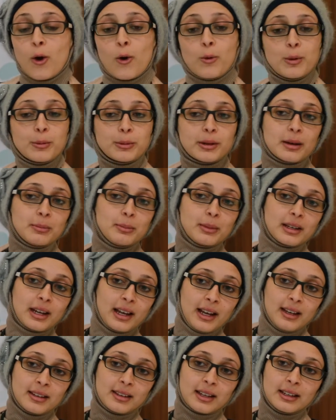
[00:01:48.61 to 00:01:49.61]
وممكن من
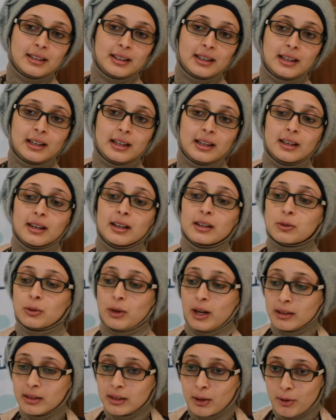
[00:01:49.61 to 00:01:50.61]
ناحية تانية يلاقي
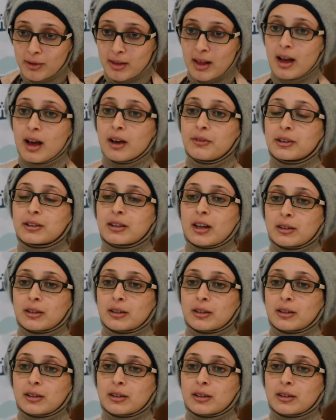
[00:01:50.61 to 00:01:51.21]
انه عندهم ثقافة